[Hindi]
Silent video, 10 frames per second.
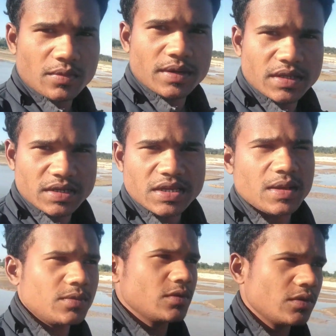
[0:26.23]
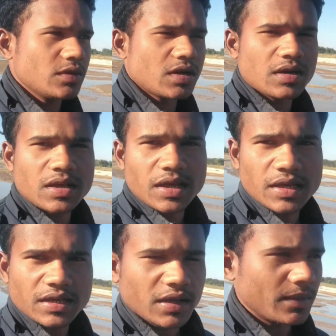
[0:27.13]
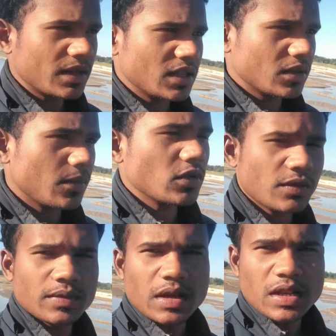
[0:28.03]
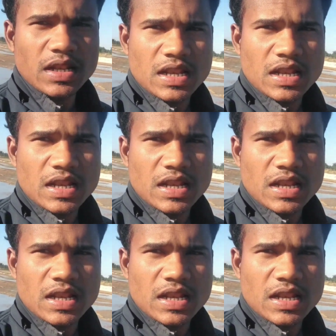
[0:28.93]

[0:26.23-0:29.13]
कमेंट करके आप लोग को उधर ठंडा है कि नहीं हमारे इधर तो बहुत है फिलहाल